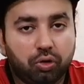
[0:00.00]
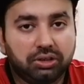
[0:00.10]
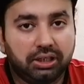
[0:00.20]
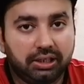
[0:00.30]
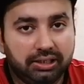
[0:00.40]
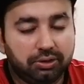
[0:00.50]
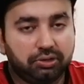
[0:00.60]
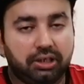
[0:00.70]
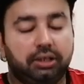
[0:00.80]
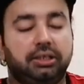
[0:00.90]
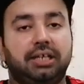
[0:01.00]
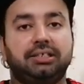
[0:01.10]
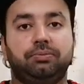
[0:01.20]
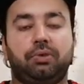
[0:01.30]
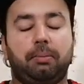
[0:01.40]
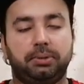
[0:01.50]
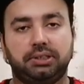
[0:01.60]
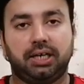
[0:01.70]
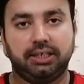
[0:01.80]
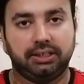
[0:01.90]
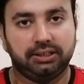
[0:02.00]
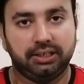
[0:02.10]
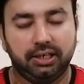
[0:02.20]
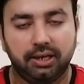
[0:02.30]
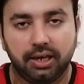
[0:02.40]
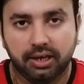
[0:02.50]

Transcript: बहुत जल्दी जो है जरासीम वापस आ जाते हैं